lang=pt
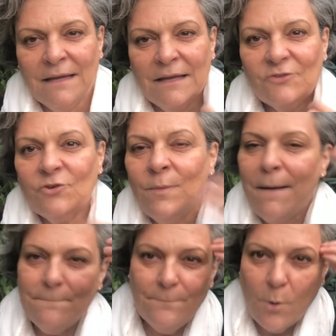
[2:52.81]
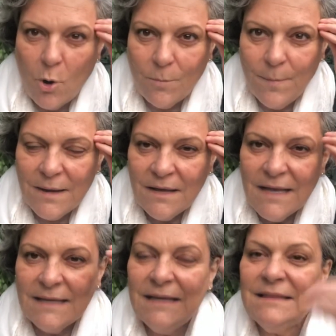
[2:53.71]
Sou uma boba
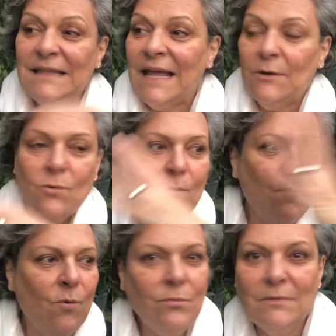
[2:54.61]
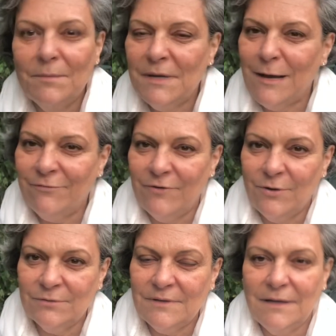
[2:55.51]
que tem o mundo à minha
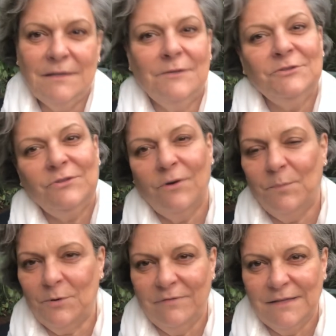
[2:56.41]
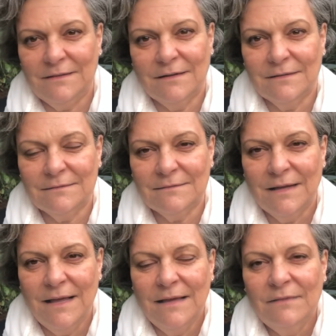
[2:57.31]
volta e não estou aproveitando.
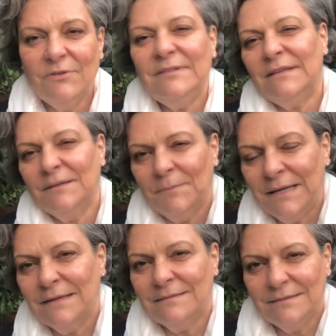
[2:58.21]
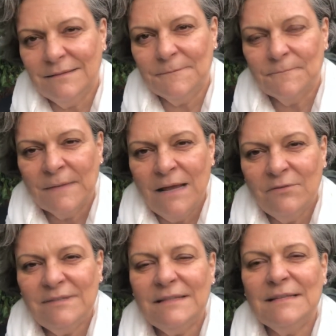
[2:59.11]
Você também é assim?
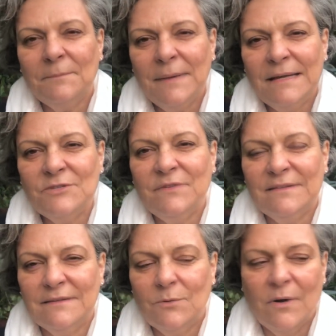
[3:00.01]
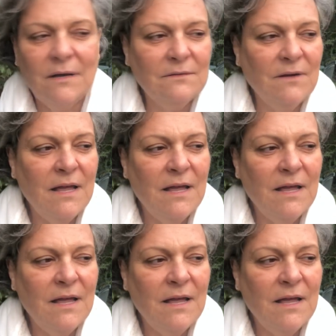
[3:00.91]
Você também, de vez em quando,